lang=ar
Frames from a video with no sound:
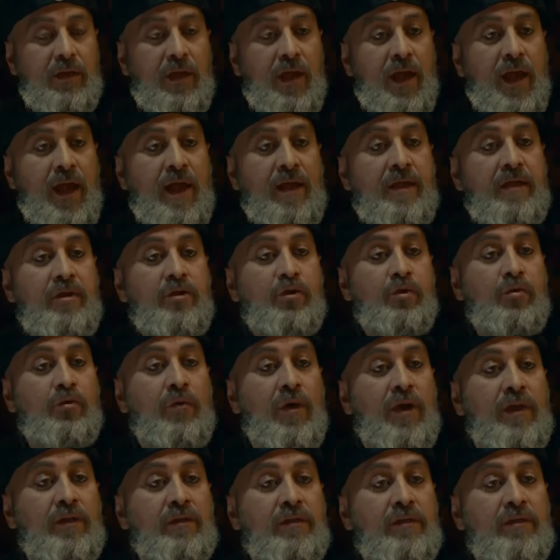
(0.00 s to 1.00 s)
يجب أن
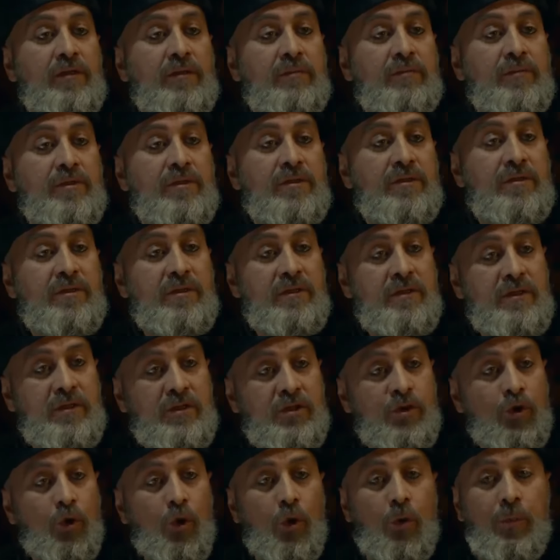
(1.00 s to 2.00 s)
يكون القائد
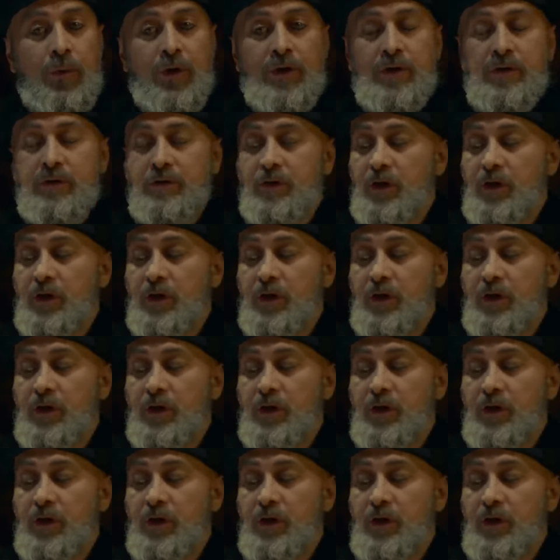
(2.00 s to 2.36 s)
هو من